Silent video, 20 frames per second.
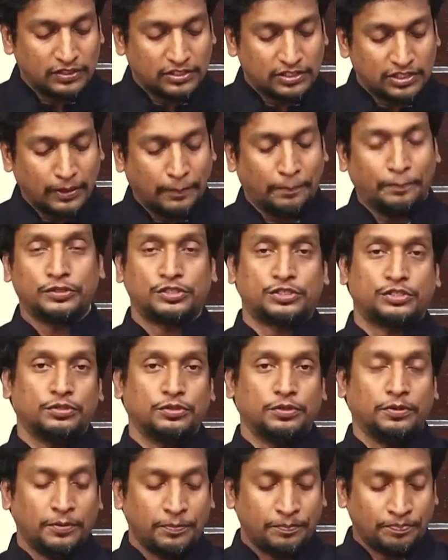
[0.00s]
చెప్పుచు
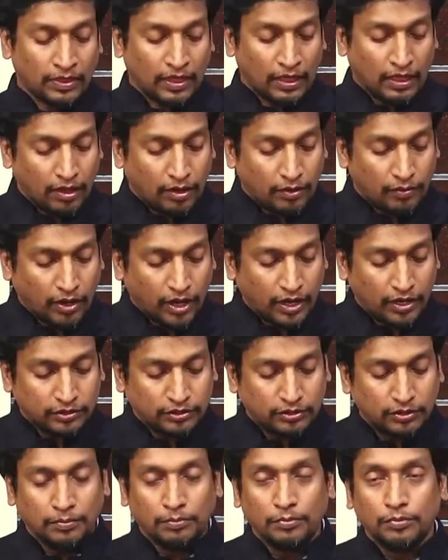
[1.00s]

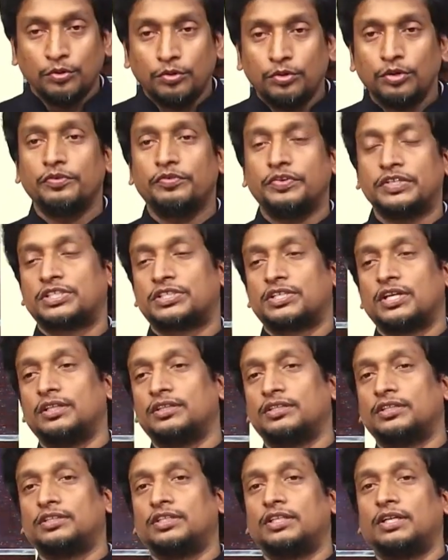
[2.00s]
వారితో మూడు విశ్రాంతి
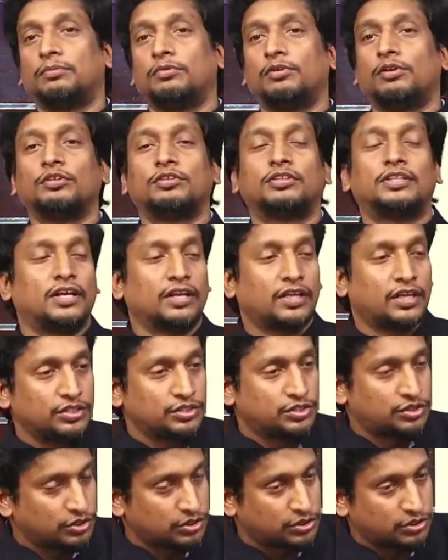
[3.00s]
దినములు
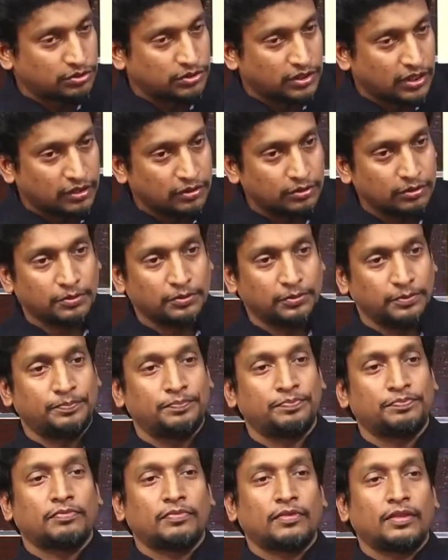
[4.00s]
తర్కించుచుండెను
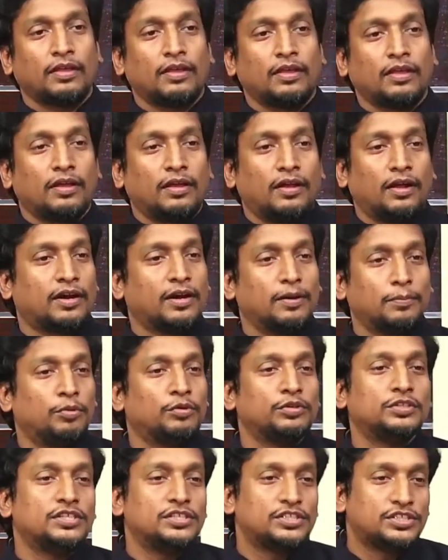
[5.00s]
అక్కడ
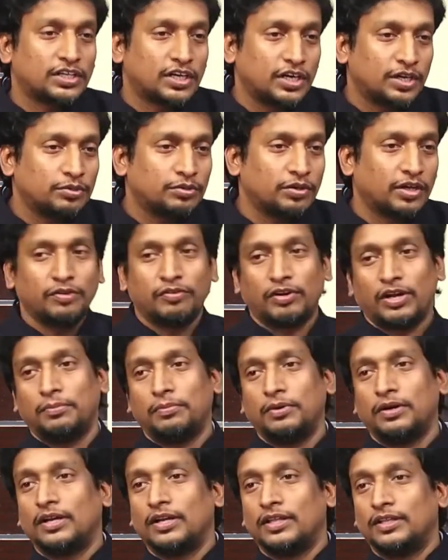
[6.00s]
బోధించాడు అని
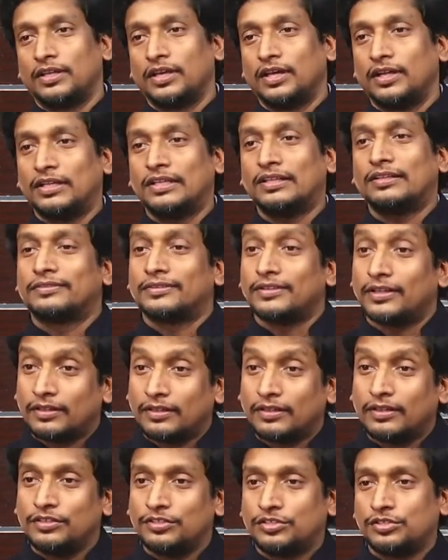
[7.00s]
వ్రాయబడలేదు కానీ
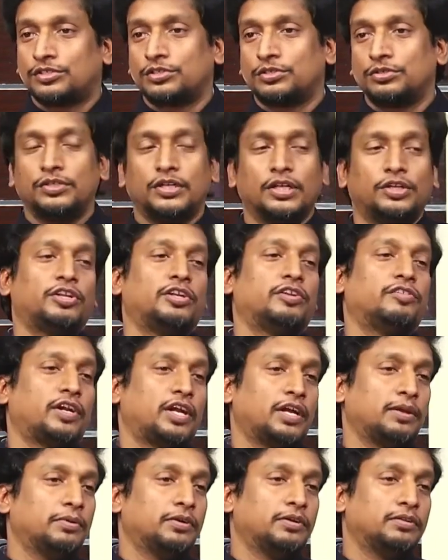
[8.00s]
తర్కించుచుండెను అని
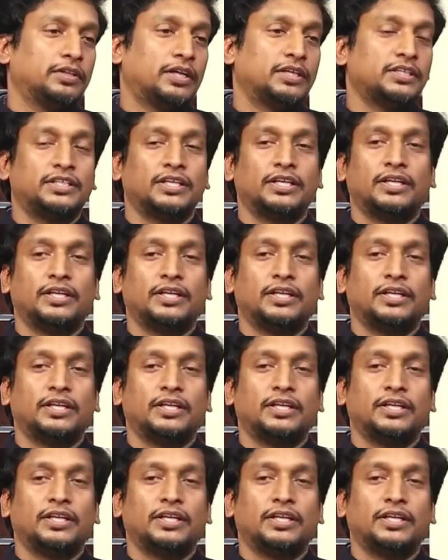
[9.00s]
రాయబడింది అంటే